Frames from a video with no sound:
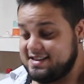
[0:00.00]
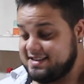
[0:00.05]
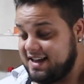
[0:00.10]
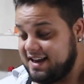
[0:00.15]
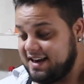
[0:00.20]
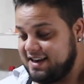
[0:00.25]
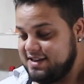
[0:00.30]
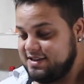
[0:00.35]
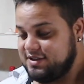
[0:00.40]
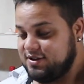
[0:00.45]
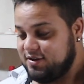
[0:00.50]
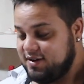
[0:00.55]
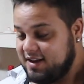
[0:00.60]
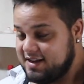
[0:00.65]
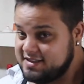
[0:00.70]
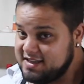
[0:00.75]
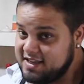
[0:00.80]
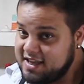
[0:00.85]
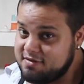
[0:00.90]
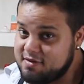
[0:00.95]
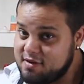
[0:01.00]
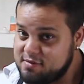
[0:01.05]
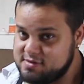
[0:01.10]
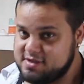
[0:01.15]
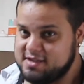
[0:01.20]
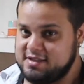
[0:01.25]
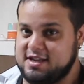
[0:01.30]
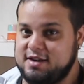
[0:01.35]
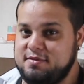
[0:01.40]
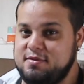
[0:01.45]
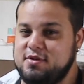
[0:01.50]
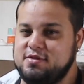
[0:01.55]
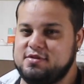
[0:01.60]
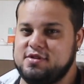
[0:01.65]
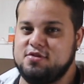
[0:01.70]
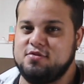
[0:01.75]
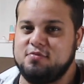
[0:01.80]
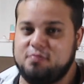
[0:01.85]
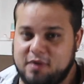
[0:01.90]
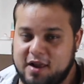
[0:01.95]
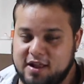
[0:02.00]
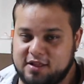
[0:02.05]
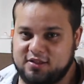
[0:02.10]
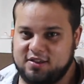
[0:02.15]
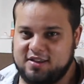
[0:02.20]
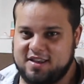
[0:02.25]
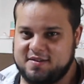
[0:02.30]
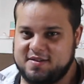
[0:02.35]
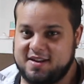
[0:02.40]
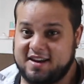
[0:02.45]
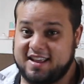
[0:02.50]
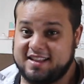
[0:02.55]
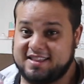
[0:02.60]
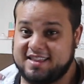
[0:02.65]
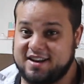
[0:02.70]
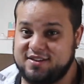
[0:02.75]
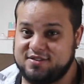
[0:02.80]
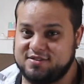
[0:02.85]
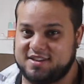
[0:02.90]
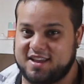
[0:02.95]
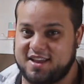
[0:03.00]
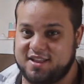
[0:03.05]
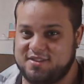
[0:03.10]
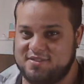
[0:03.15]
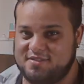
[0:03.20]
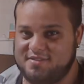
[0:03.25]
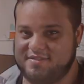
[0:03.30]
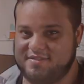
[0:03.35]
estar listo. Así que vamos a servirnos en un plato y a ver qué tal nos quedó.